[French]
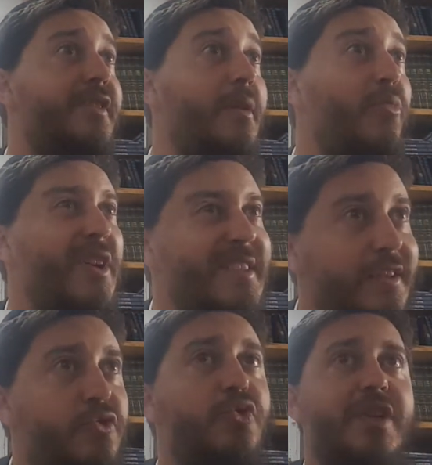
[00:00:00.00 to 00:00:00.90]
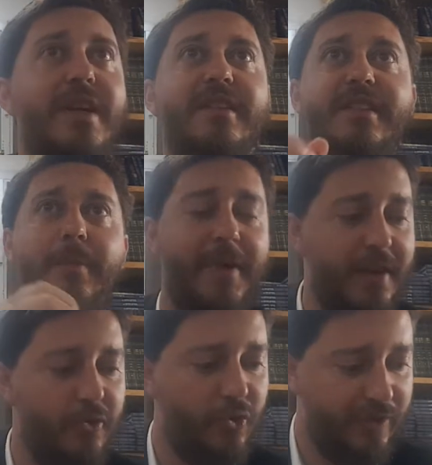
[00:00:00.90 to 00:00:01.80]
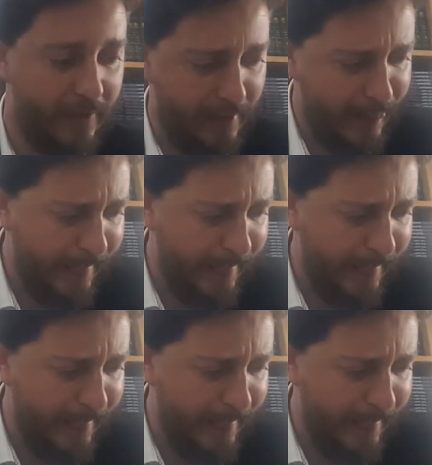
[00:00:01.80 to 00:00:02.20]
tellement ils étudiaient, ils laissaient la prière de côté.